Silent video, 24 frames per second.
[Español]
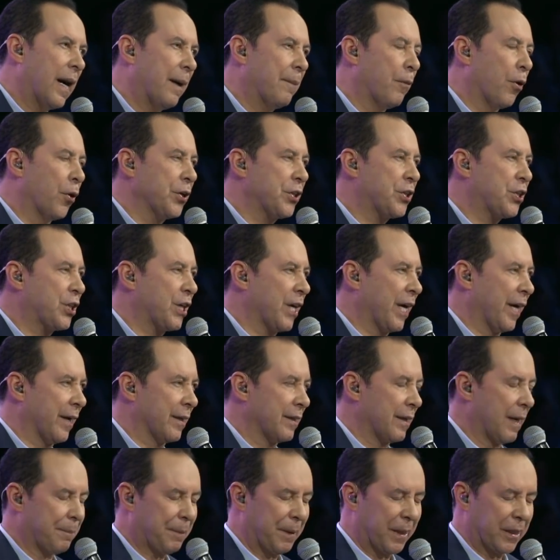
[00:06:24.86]
a
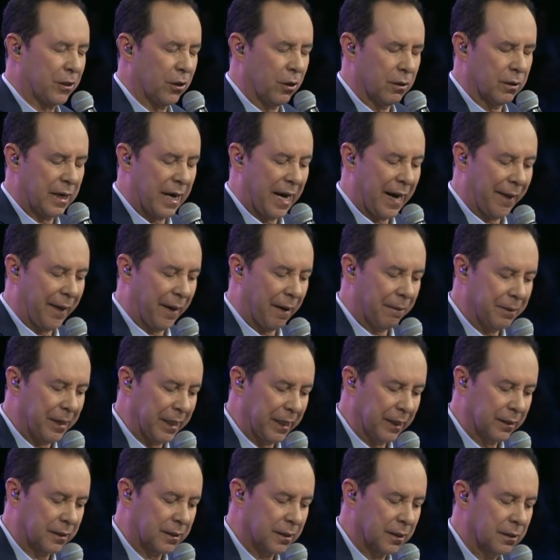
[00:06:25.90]
Moisés, perdón, a
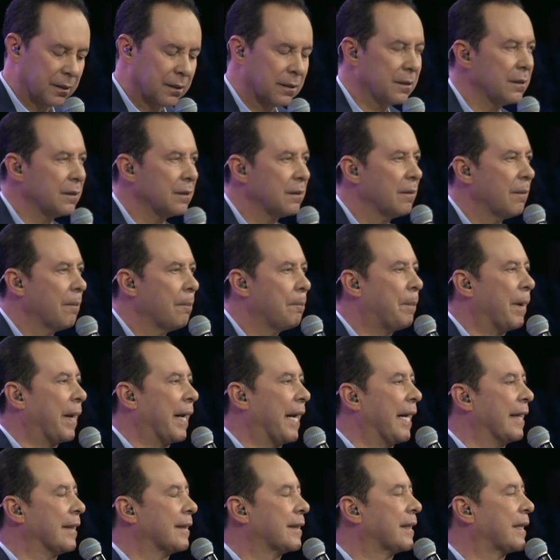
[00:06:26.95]
David
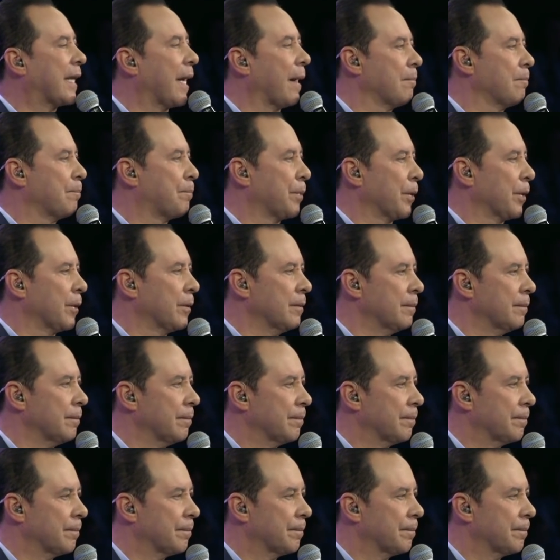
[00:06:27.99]
para el templo.